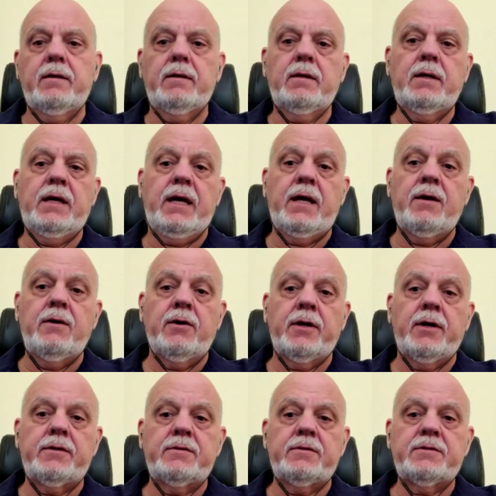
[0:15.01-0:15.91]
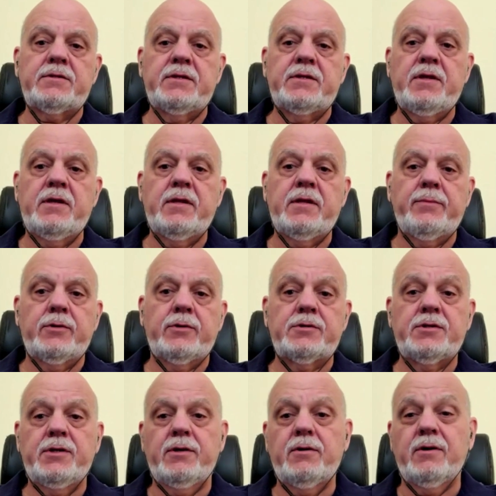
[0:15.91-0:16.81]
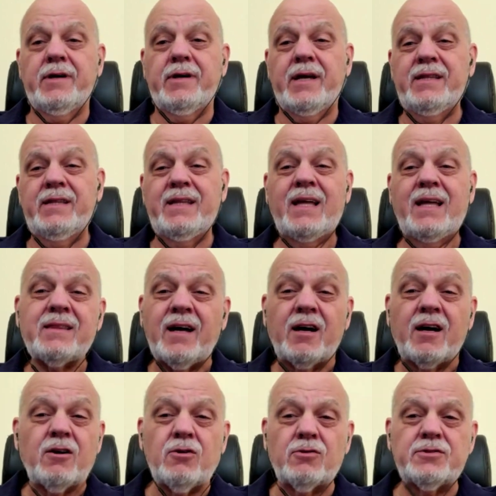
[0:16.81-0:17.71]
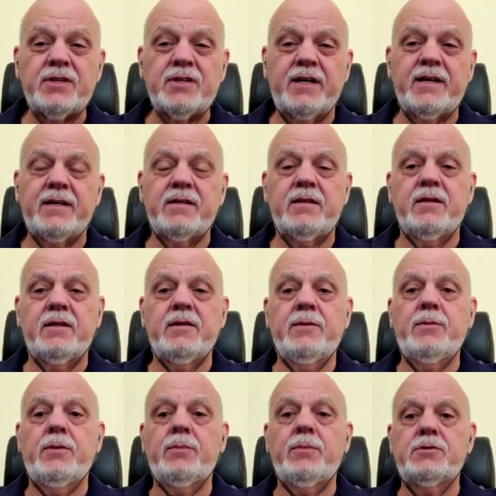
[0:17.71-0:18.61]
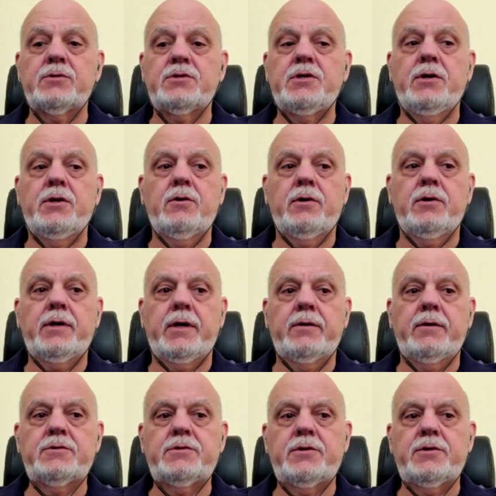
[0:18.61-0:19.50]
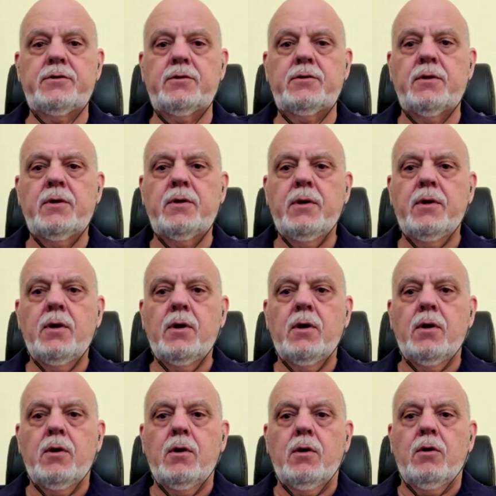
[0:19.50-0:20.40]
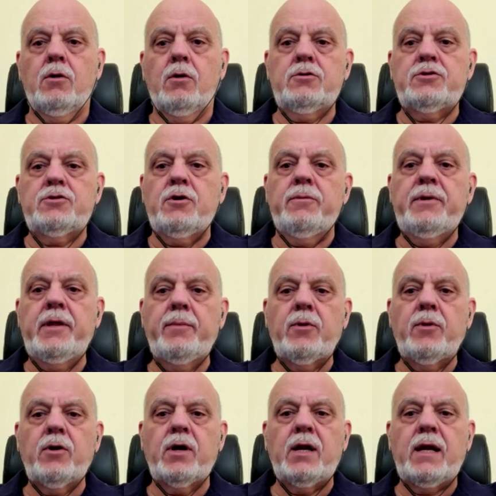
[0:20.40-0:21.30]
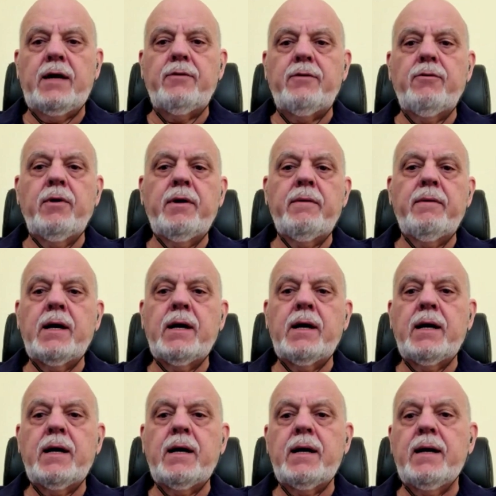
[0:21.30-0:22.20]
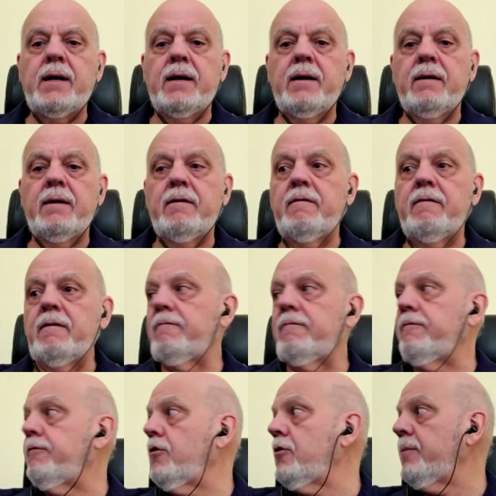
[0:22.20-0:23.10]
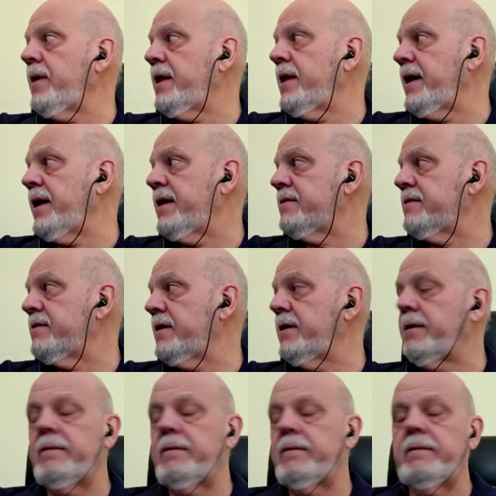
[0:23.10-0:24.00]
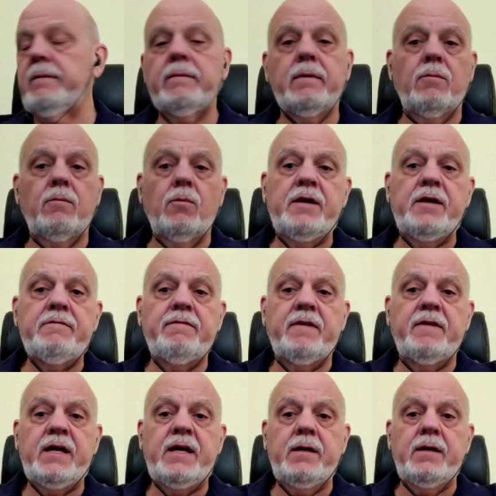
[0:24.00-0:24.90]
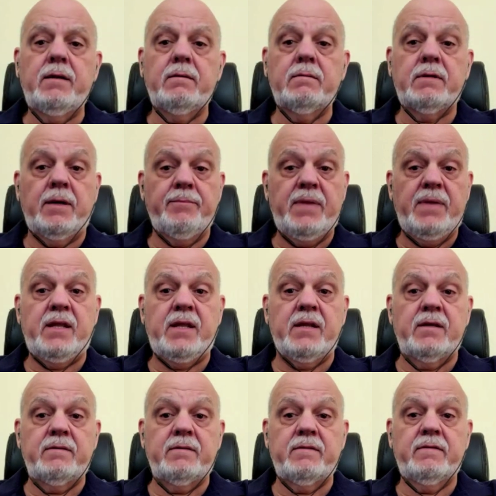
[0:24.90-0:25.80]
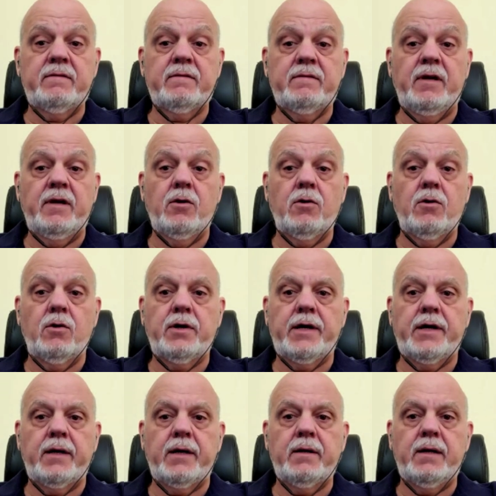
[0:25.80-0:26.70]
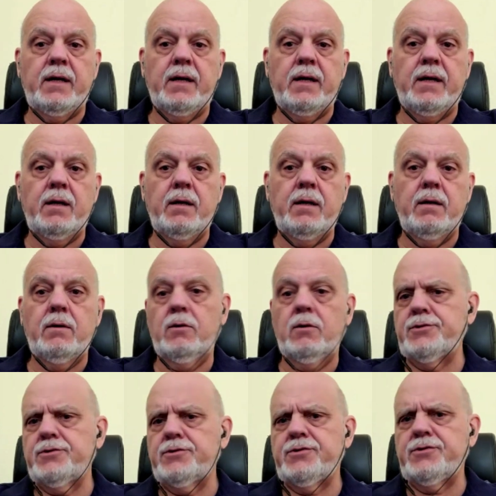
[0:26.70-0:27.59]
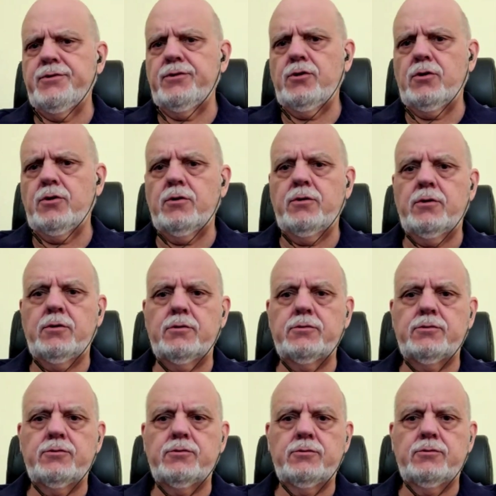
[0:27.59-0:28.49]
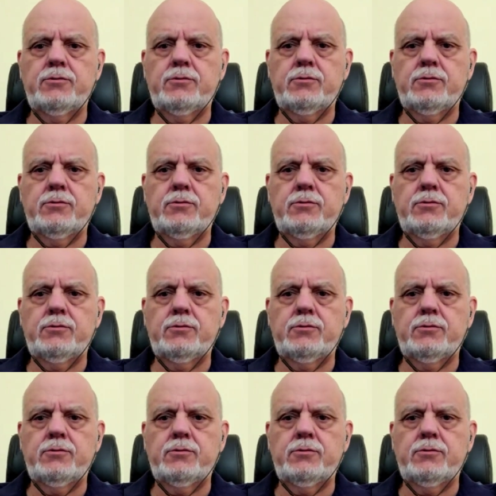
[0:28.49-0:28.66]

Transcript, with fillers: ¿Qué es lo que se entiende por 5G? Hay tantas cosas que entendemos por 5G, ¿no es cierto? No nos olvidemos que la nueva forma de hacer Wi-Fi también es 5G, el 802.